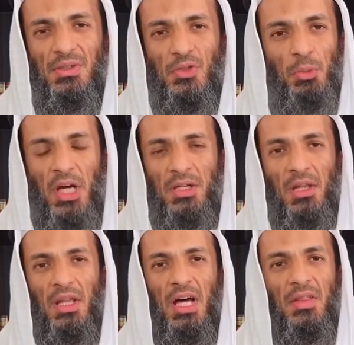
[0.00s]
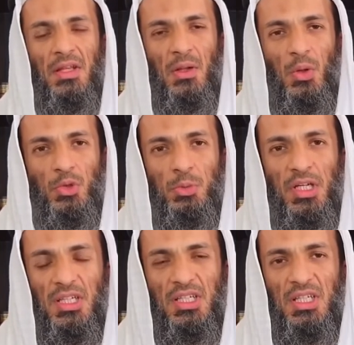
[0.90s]
سبحان الله هذه
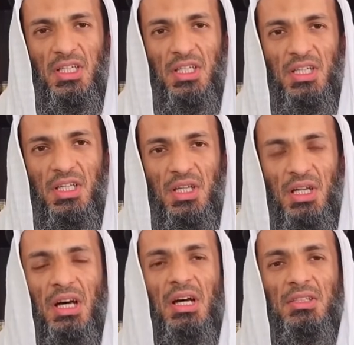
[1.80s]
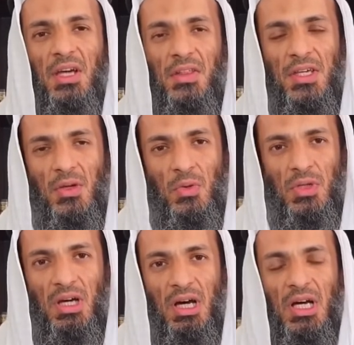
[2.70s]
الخطبه لها
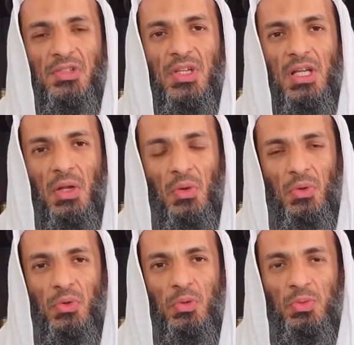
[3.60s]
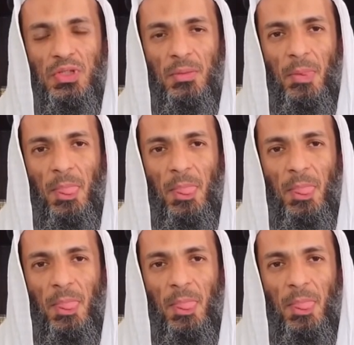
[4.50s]
تاثير خاص على القلوب